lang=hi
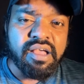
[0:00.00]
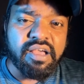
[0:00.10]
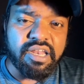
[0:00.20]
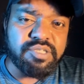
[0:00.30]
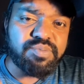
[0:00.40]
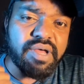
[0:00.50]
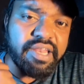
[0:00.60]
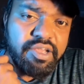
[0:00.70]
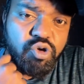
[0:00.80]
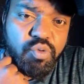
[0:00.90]
करिश्मा
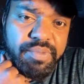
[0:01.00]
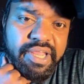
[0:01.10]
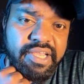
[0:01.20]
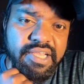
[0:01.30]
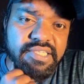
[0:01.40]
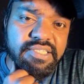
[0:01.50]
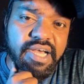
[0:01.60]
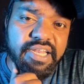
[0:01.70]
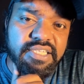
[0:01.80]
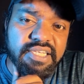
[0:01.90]
ने घूमने की
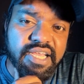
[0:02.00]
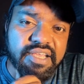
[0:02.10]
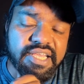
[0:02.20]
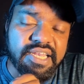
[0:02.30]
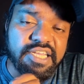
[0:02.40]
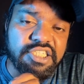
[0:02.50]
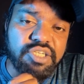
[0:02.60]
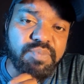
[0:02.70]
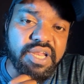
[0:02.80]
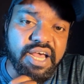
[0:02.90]
सारी जगह की लिस्ट
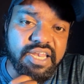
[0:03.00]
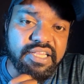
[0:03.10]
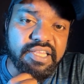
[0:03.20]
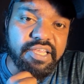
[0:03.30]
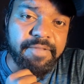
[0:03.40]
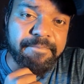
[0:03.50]
बना ली थी